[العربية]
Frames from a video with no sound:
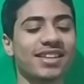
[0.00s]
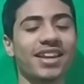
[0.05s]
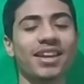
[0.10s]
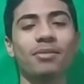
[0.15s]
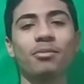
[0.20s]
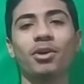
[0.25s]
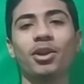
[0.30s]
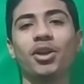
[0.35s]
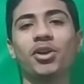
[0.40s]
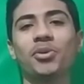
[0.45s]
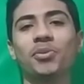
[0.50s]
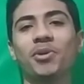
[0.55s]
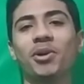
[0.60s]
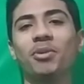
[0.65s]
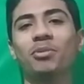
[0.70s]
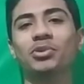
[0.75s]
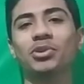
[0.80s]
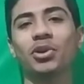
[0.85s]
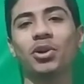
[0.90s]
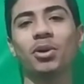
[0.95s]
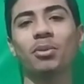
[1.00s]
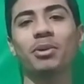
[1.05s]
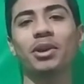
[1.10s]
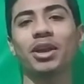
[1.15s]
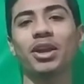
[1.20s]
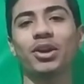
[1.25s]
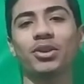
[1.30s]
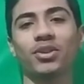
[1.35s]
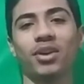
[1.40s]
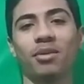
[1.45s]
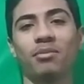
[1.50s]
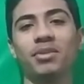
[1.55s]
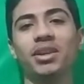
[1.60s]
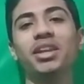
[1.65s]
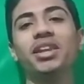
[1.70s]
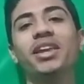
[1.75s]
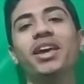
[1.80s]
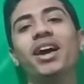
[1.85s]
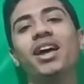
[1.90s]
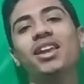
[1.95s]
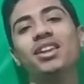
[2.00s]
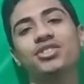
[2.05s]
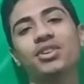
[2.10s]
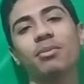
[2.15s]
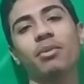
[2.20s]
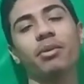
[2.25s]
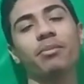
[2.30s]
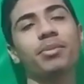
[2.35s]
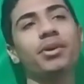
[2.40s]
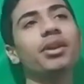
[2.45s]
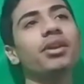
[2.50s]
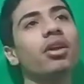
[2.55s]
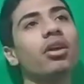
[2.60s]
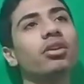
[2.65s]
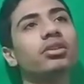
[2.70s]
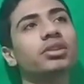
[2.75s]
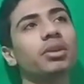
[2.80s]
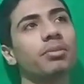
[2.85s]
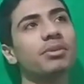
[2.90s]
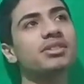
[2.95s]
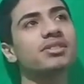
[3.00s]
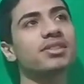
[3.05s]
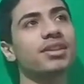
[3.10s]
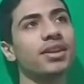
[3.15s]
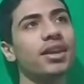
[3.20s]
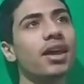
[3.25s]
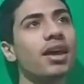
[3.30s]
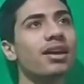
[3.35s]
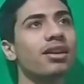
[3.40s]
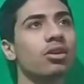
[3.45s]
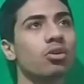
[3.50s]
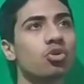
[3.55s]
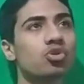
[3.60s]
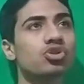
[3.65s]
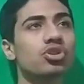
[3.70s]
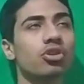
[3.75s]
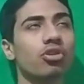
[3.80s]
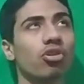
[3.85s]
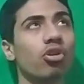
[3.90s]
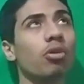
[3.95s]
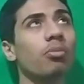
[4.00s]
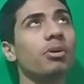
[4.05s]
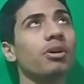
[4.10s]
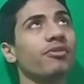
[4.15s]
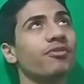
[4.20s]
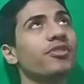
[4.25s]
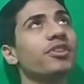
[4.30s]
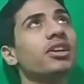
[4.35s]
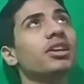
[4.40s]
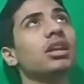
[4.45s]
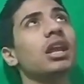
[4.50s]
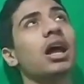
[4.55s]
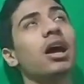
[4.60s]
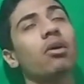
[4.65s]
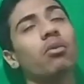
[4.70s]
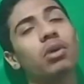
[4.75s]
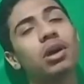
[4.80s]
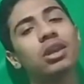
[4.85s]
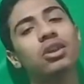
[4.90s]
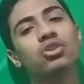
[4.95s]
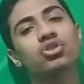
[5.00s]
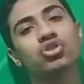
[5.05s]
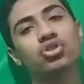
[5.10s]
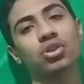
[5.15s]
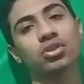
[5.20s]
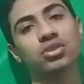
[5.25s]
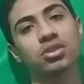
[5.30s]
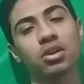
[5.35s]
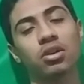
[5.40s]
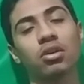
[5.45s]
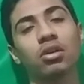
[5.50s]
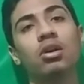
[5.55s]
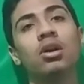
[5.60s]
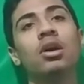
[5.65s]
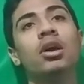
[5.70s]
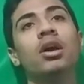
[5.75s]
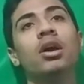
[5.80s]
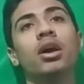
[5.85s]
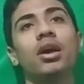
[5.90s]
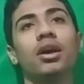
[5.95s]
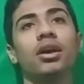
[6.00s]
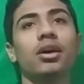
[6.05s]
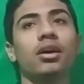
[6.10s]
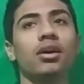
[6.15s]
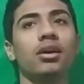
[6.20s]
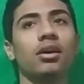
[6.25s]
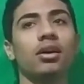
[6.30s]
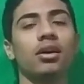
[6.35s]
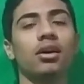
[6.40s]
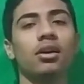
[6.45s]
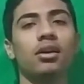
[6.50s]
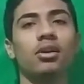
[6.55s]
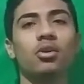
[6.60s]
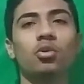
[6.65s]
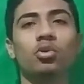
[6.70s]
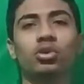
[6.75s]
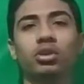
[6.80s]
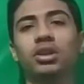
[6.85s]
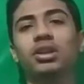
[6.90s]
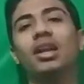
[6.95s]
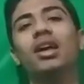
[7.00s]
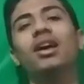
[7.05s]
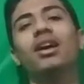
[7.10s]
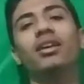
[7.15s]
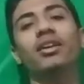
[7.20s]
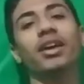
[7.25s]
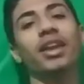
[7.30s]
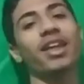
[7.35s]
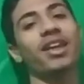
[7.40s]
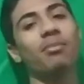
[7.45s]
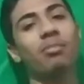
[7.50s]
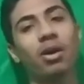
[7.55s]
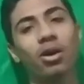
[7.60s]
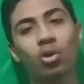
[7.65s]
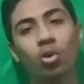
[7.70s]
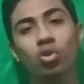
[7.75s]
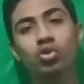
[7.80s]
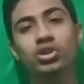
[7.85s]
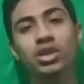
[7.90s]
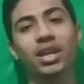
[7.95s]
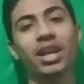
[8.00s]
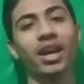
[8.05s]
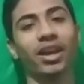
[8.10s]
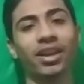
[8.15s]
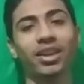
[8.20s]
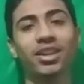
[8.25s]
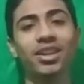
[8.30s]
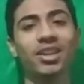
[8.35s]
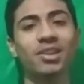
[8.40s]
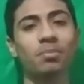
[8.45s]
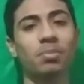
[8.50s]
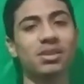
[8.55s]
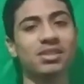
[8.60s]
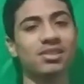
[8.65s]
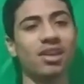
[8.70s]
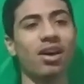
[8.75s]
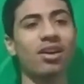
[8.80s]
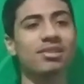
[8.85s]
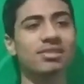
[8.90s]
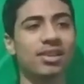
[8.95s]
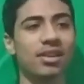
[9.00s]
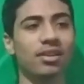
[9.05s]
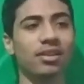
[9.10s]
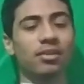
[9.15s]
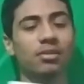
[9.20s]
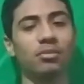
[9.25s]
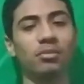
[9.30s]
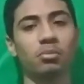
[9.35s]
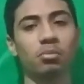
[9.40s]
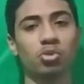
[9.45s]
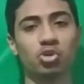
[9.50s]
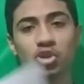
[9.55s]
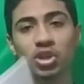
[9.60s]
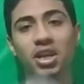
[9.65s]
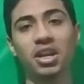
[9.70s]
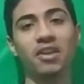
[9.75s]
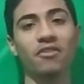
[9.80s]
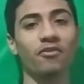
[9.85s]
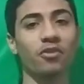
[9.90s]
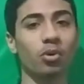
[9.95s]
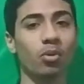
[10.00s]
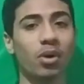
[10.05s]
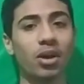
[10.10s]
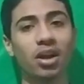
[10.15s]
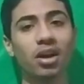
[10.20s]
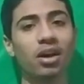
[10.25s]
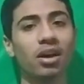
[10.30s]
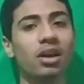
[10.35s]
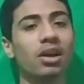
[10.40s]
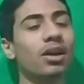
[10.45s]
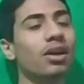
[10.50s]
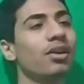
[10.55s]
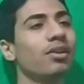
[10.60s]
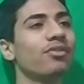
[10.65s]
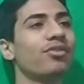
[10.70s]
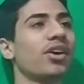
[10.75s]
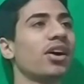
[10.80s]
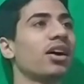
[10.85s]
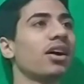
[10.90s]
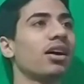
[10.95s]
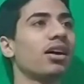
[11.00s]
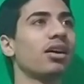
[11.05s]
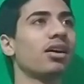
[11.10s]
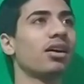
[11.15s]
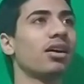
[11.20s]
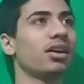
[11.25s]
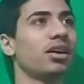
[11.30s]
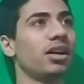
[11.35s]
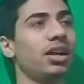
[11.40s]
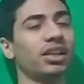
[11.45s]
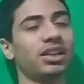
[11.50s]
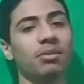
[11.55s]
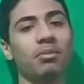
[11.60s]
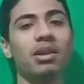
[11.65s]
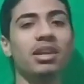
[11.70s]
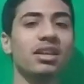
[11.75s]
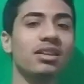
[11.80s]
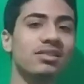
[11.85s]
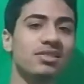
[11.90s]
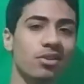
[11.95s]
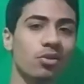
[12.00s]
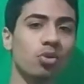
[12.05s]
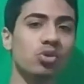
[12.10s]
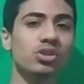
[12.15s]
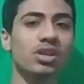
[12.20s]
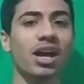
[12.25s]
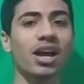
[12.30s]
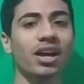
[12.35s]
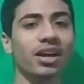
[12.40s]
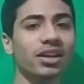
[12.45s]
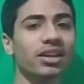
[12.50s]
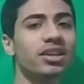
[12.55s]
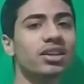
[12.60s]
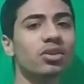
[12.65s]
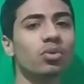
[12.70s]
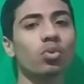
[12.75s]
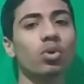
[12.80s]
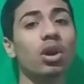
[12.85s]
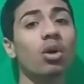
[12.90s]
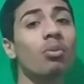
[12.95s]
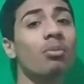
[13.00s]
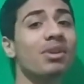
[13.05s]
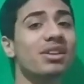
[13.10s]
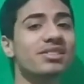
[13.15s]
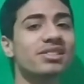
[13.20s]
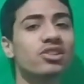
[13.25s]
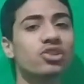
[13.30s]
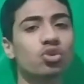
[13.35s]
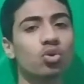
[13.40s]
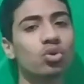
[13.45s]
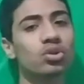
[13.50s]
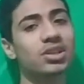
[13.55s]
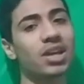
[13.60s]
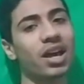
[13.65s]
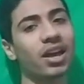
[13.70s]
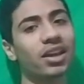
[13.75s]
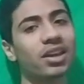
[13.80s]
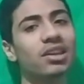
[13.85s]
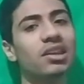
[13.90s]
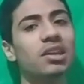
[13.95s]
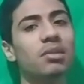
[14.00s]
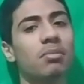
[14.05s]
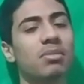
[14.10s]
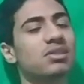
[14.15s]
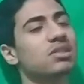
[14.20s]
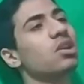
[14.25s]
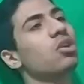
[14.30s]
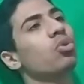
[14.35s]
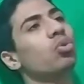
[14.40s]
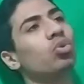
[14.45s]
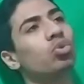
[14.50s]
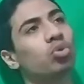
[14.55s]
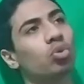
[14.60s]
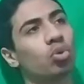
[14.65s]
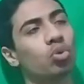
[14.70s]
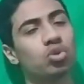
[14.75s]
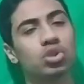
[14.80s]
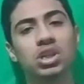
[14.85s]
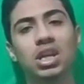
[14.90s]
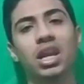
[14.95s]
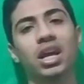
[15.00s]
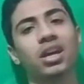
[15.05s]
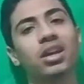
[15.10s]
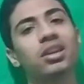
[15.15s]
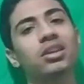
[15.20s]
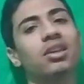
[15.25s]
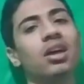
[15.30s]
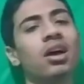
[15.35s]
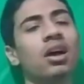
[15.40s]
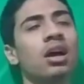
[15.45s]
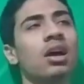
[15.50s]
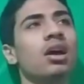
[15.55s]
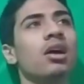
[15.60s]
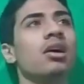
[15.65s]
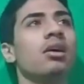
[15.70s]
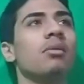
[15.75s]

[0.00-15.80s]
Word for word: السلام عليكم ورحمة الله وبركاته عاملين ايه احلى شباب النهاردة بإذن الله الجزء الرابع في الأحوال الشخصية آه كنت ده كان هيبقى الجزء الأخير بس حصل مشكلة في الورق فاحتمال ينزل جزء أخير ولو ما نزلش جزء أخير يبقى ذاكروا انتوا الجزء الأخير ده